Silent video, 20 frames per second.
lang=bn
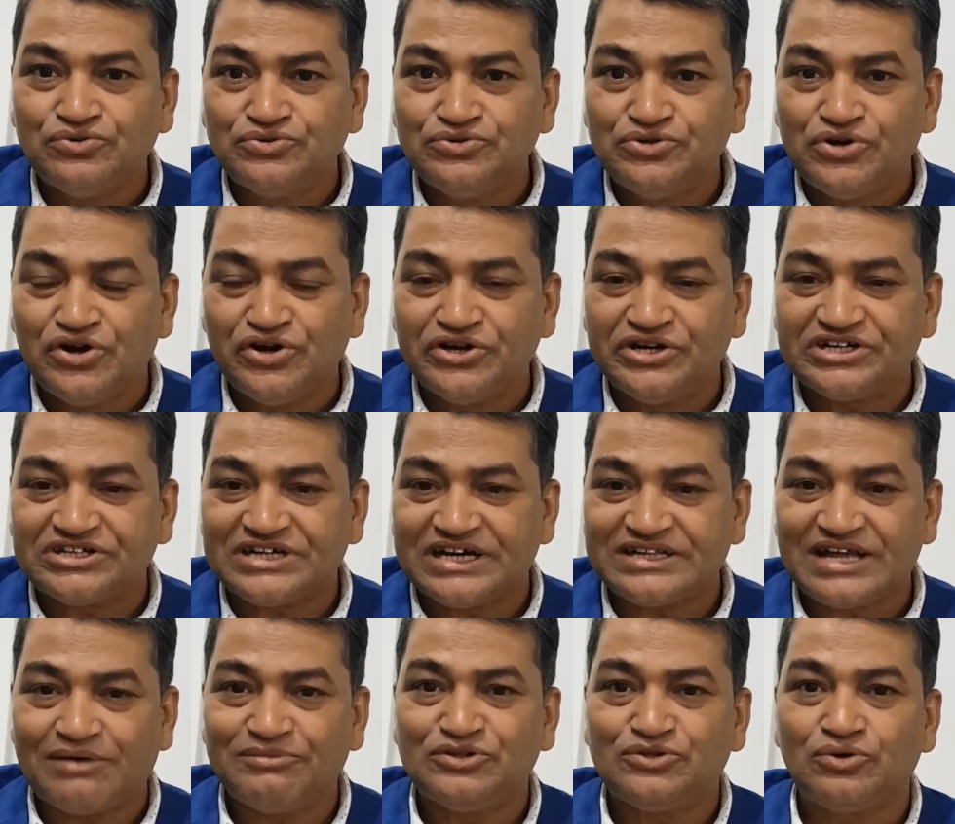উন্নয়নের
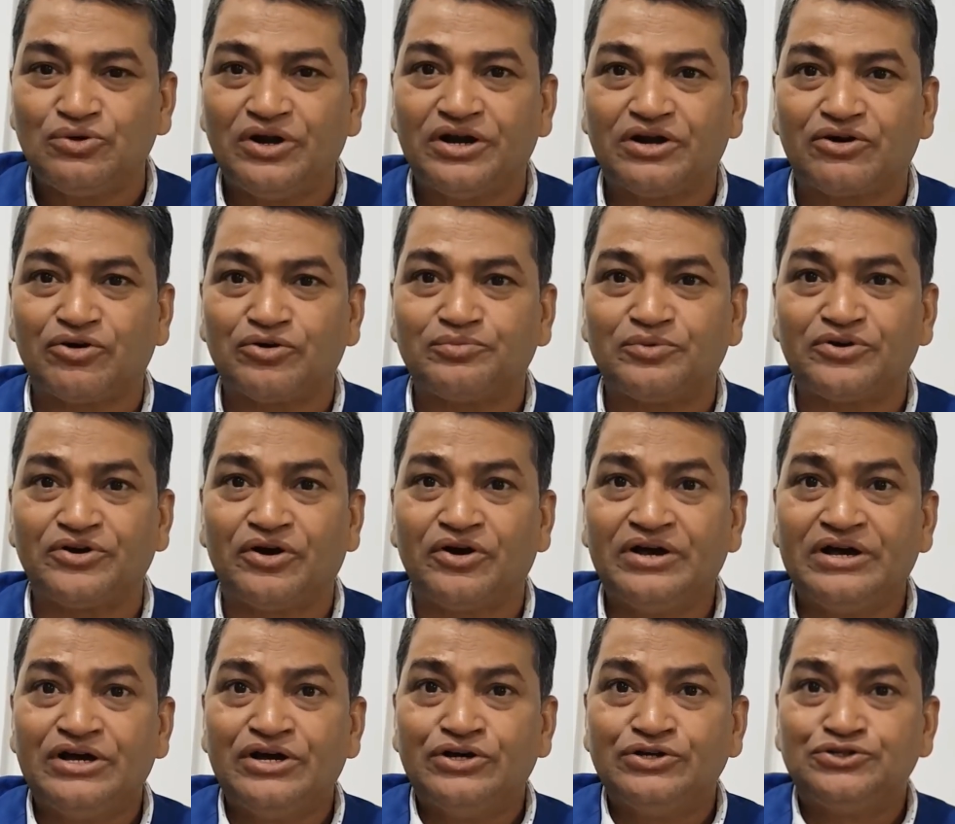সাথে আমি তুলনা করব না
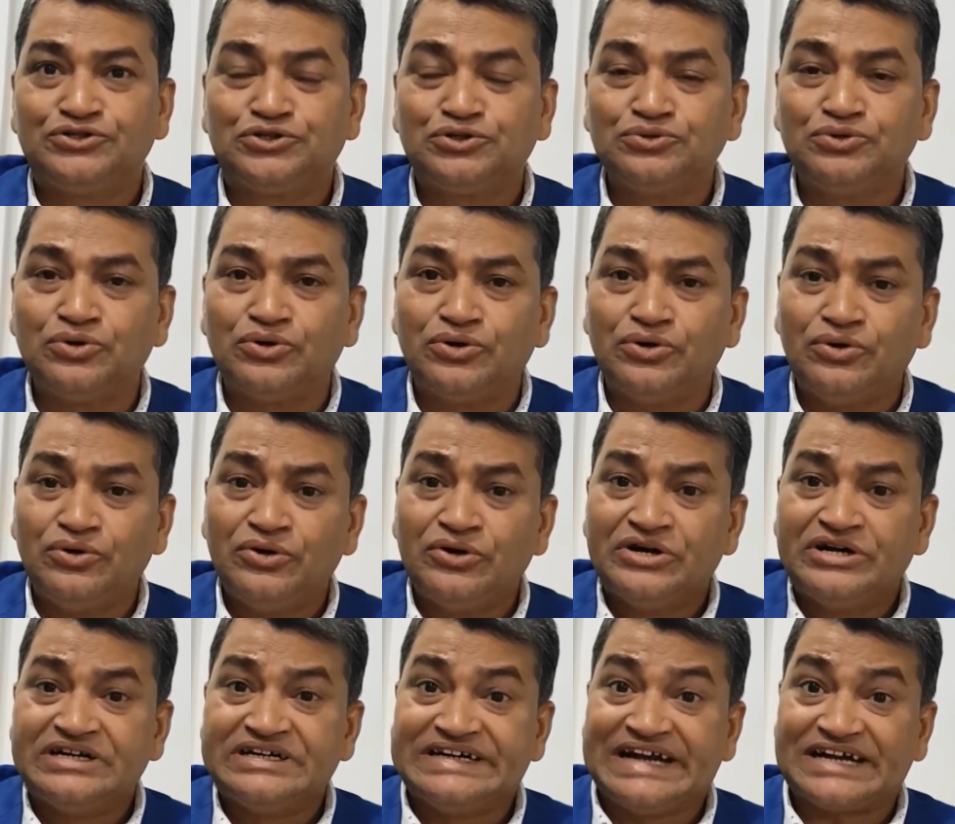শুধু
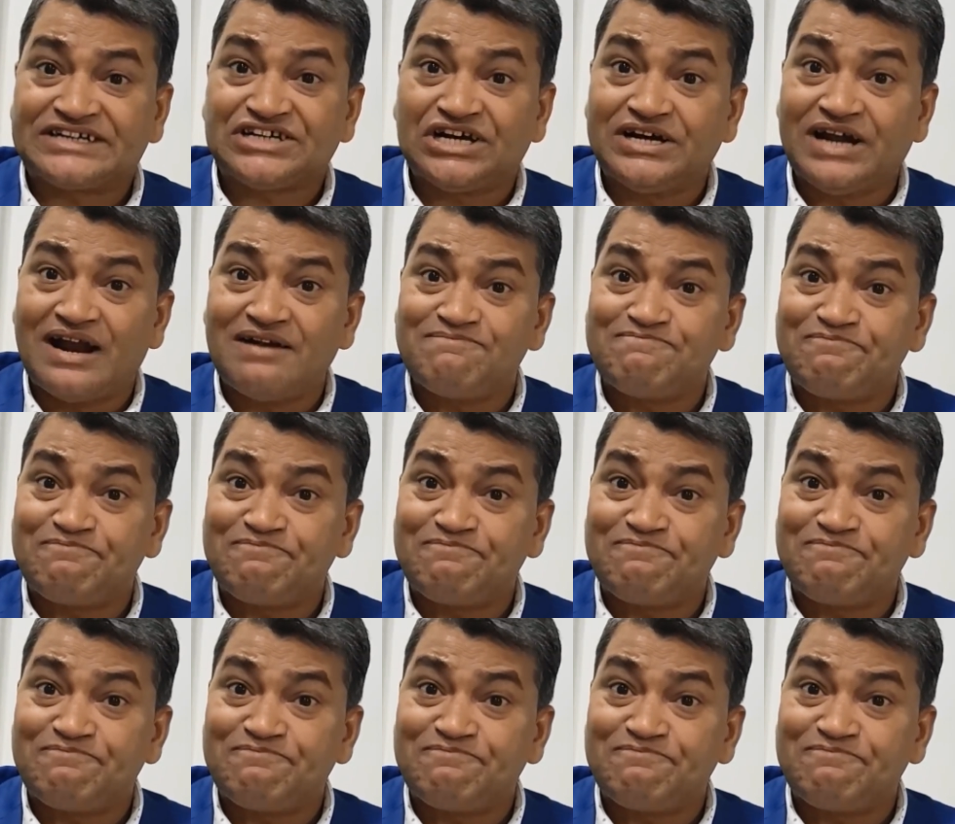ন্যাশনাল